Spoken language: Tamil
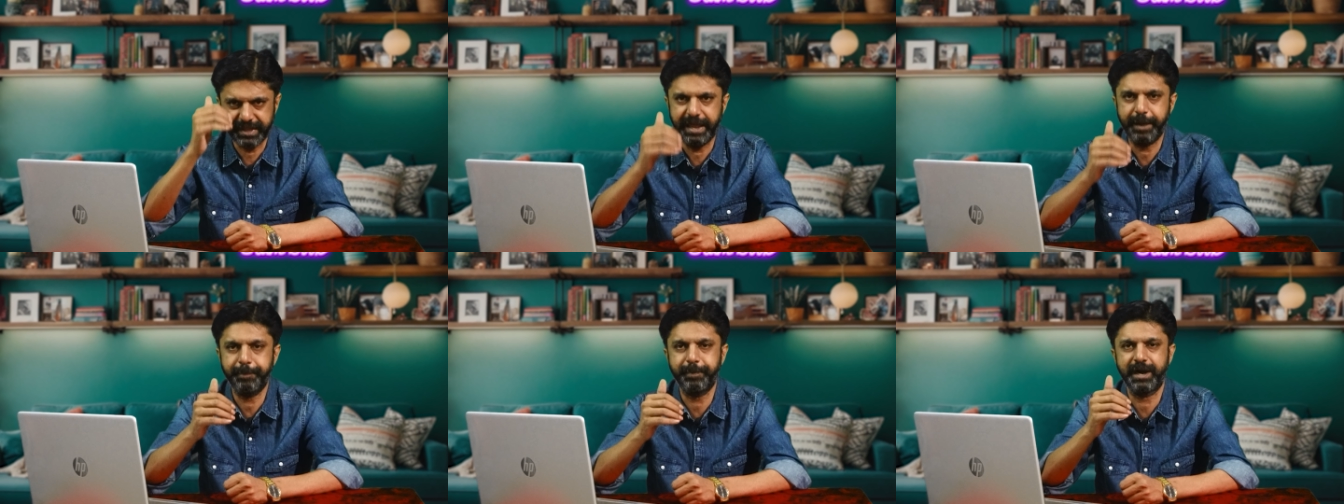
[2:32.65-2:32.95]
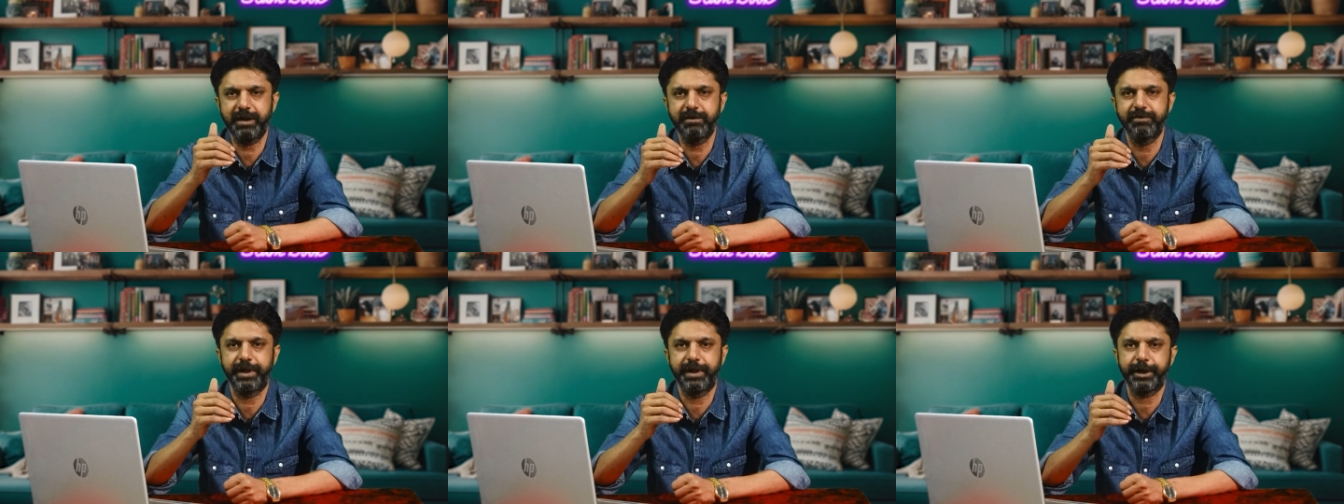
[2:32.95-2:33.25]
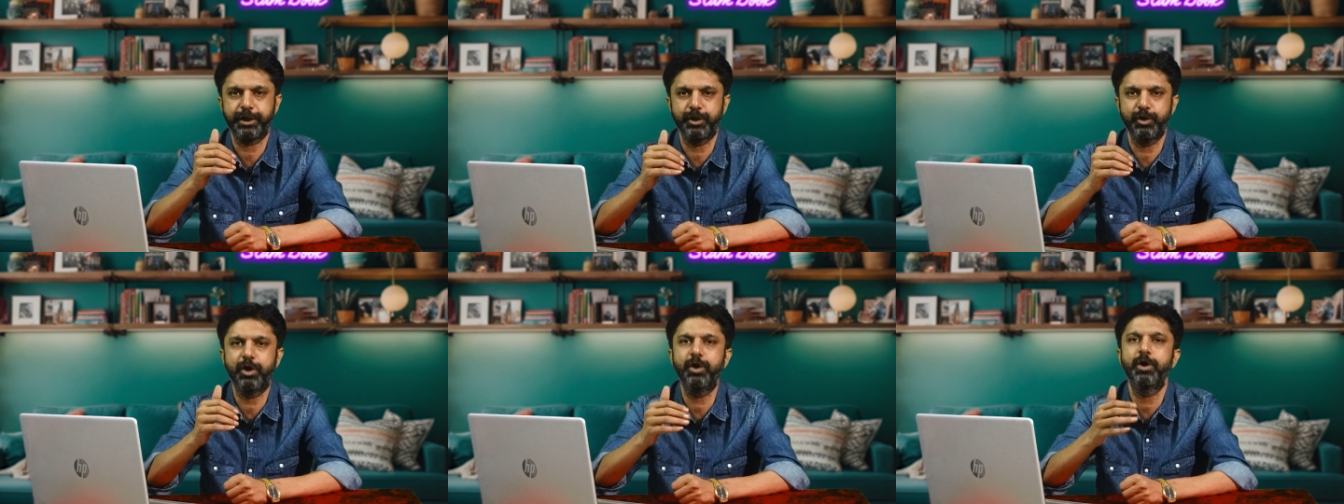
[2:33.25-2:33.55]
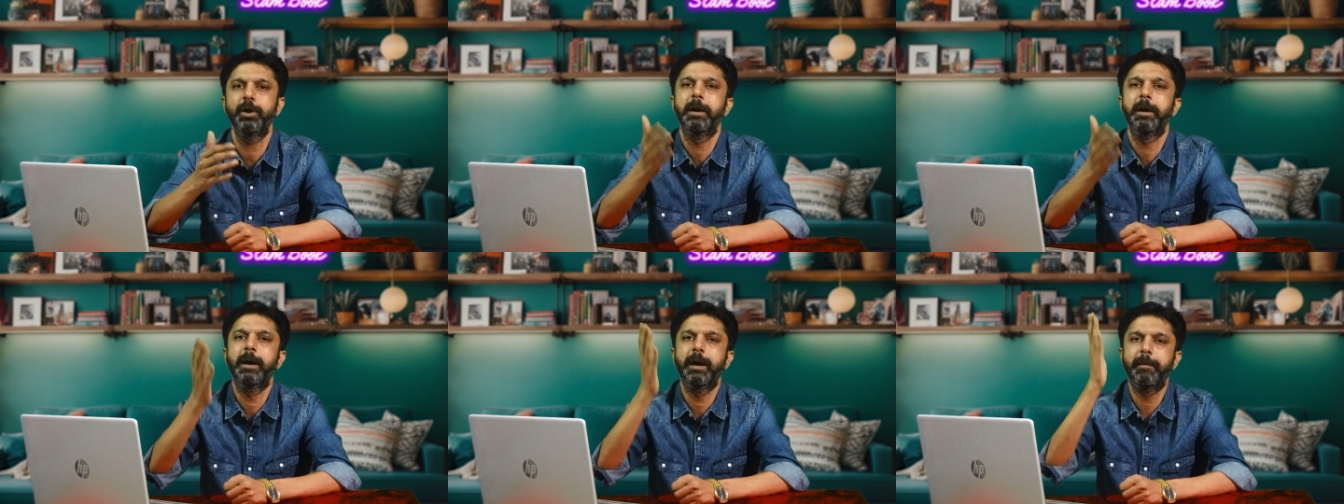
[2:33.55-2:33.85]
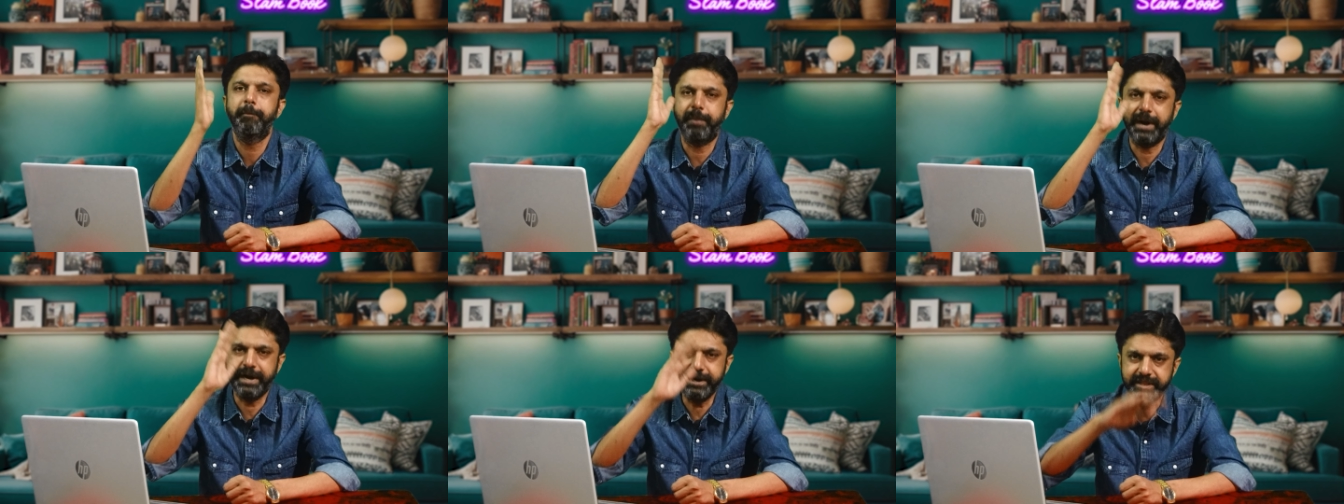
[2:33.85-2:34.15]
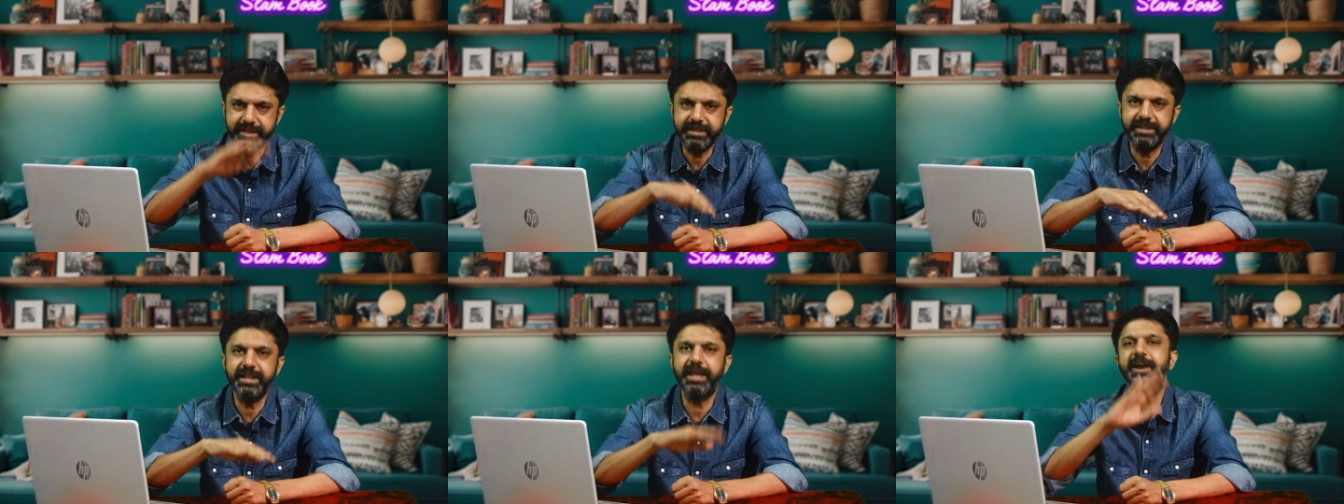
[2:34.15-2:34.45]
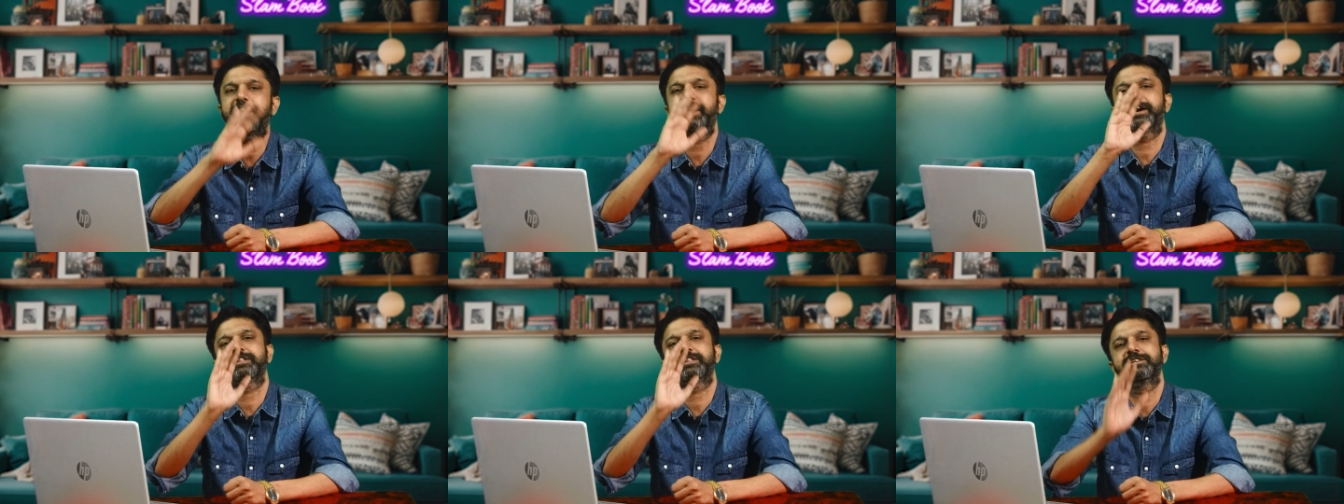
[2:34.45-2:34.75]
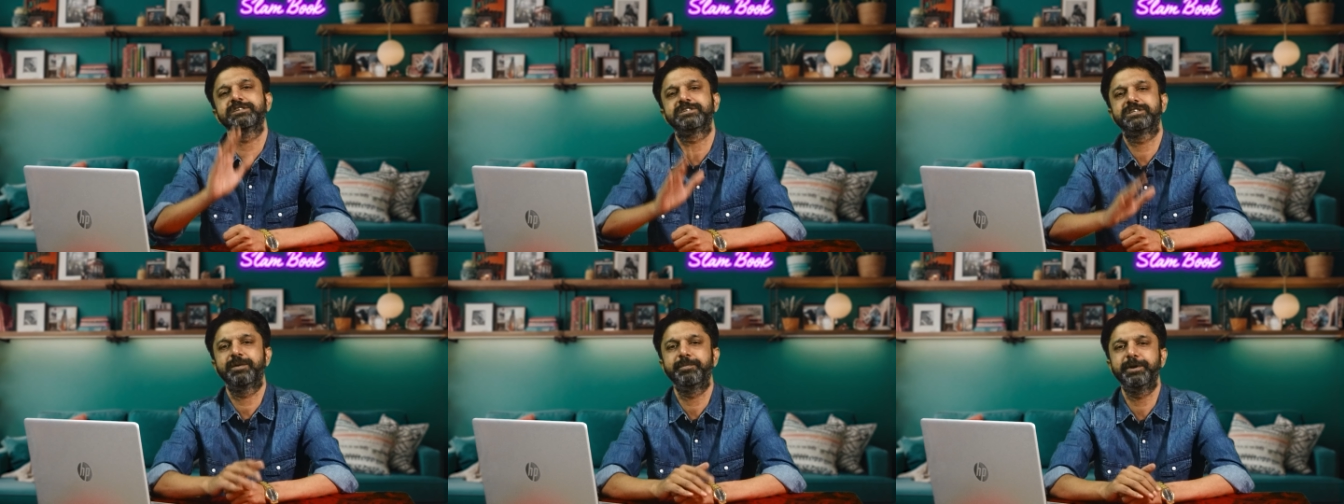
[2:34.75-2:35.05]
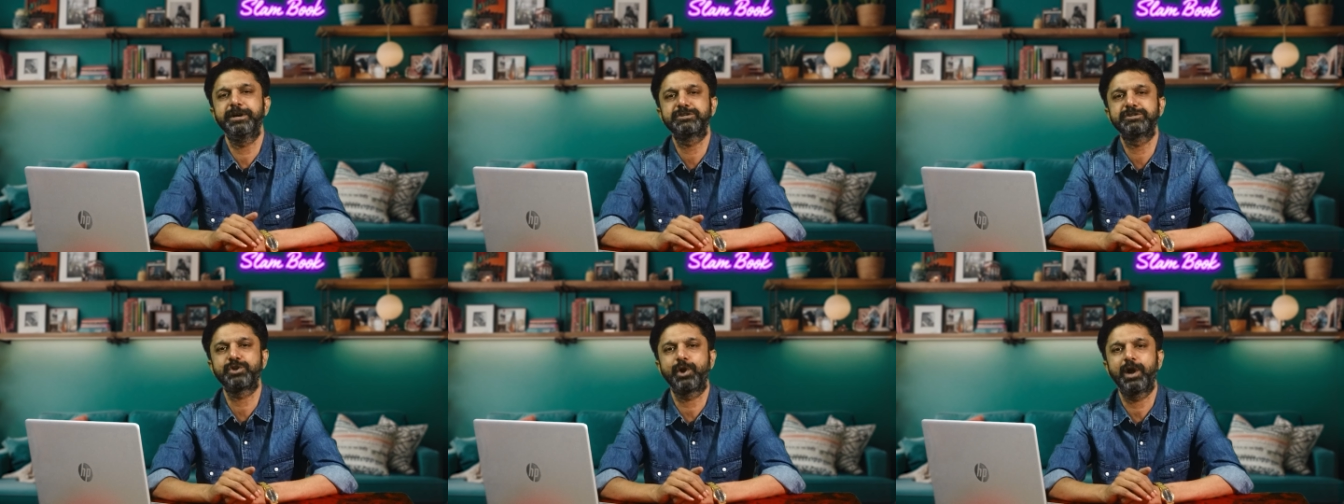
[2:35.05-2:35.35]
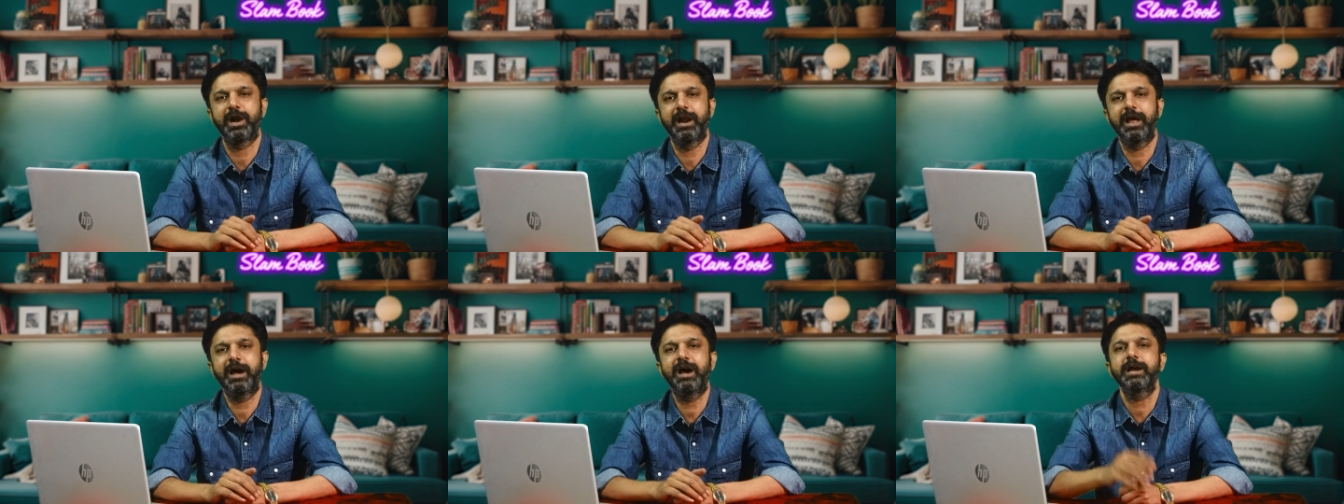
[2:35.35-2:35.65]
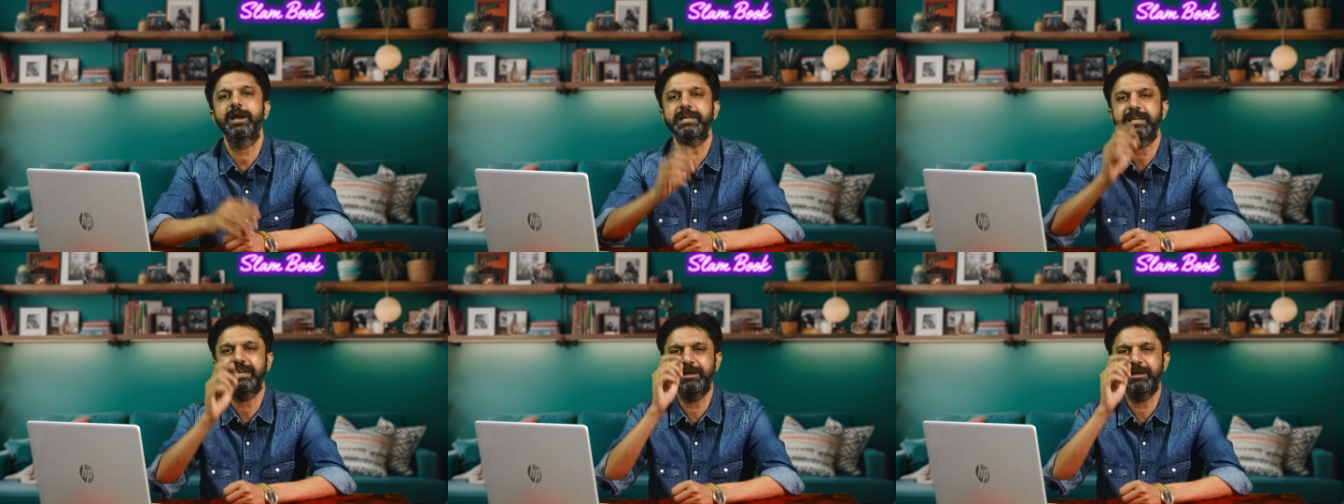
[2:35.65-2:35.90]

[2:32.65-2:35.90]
ஏப்ரல் வரைக்கும் படுத்தே கடந்துச்சு அப்படின்னு சொல்லலாம்